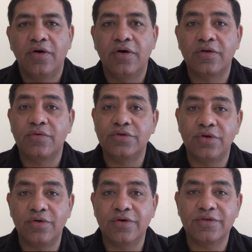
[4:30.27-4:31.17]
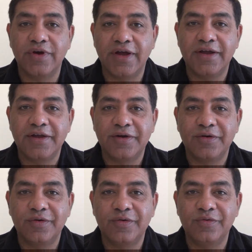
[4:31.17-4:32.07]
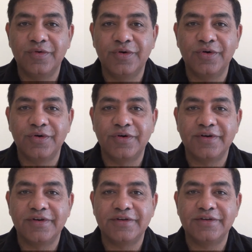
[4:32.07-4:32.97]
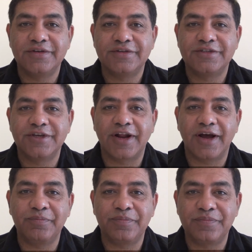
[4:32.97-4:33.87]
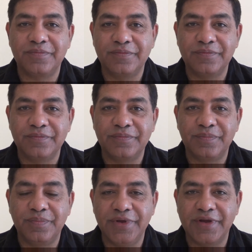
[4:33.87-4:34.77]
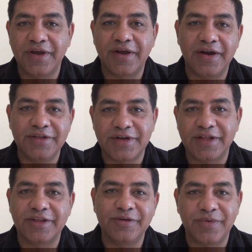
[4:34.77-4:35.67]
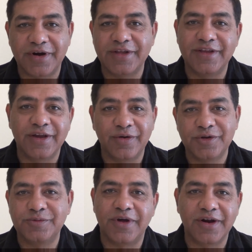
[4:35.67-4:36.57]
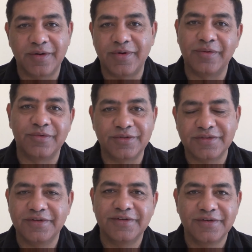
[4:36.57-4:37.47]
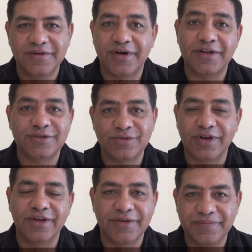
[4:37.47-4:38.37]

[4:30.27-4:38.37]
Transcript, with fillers: और कुछ लोग जो है वो शराब पी के गाड़ी चलाते हुए पकड़े जाएंगे और इस बार गड़बड़ा बहुत अरेस्ट होंगे